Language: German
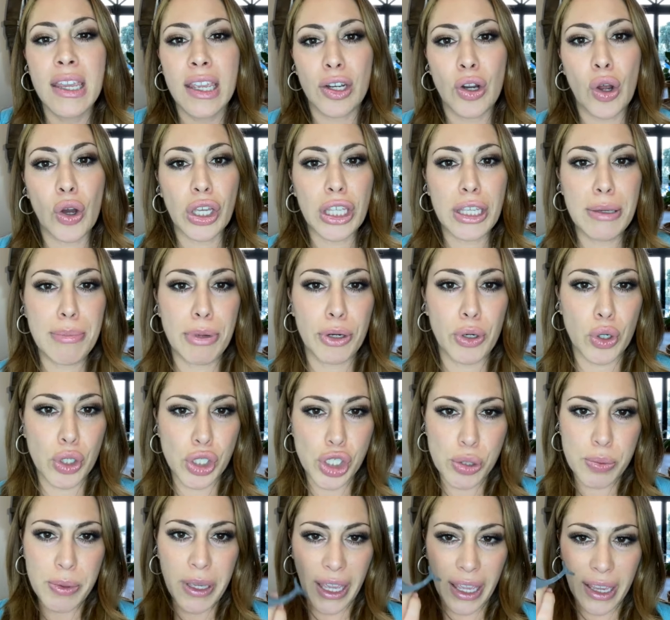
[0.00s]
auch immer noch
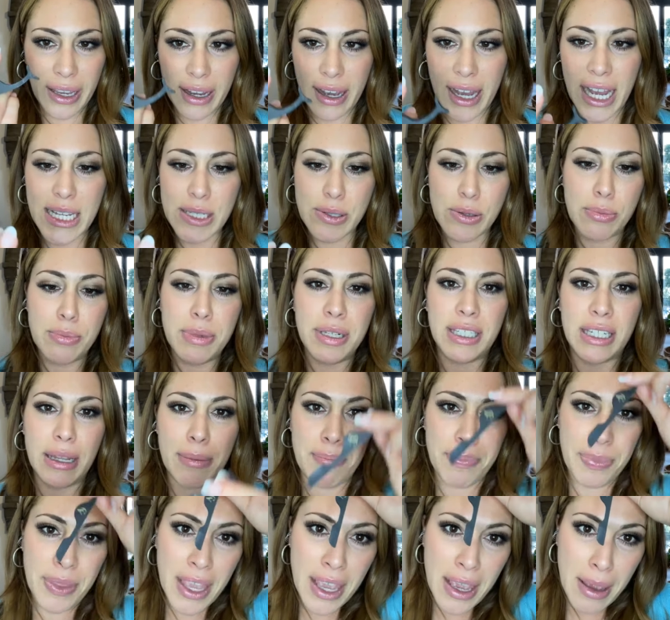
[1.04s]
schwieriger, also mit
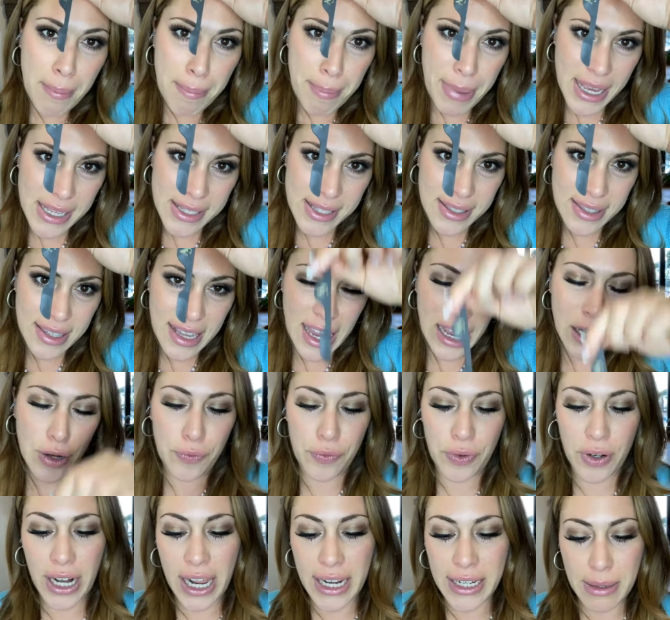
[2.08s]
dem besten
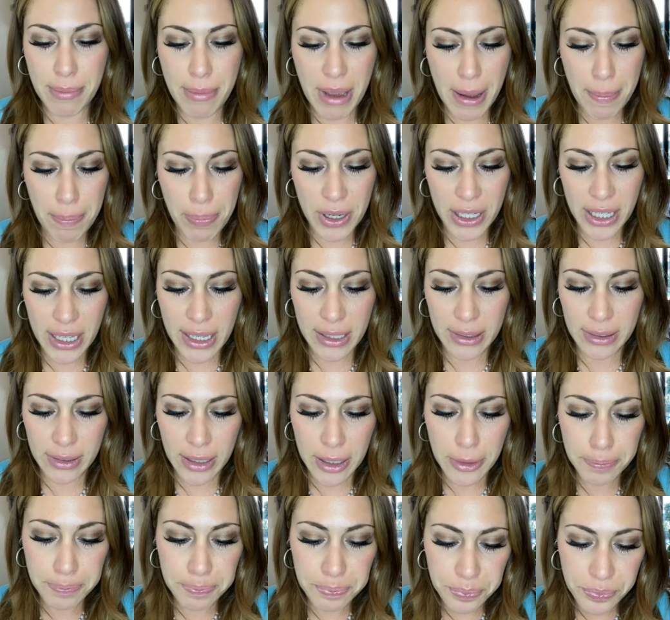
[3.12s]
Helferlein, dem Applicator.
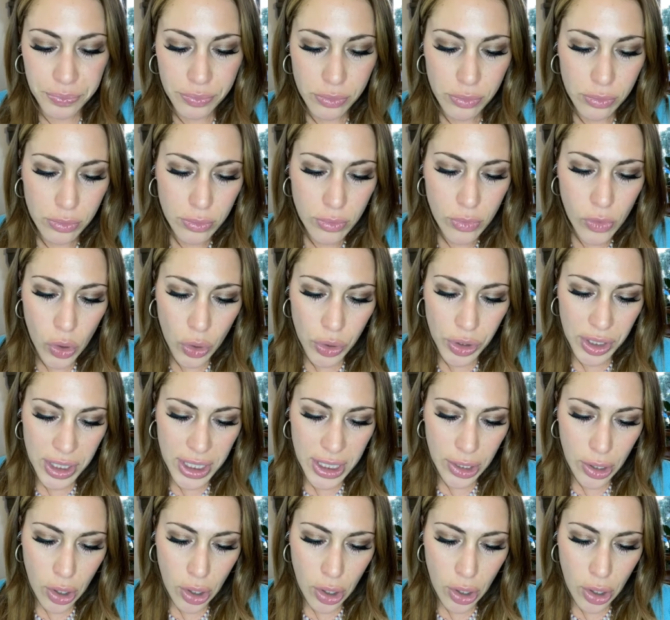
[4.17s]
Und hier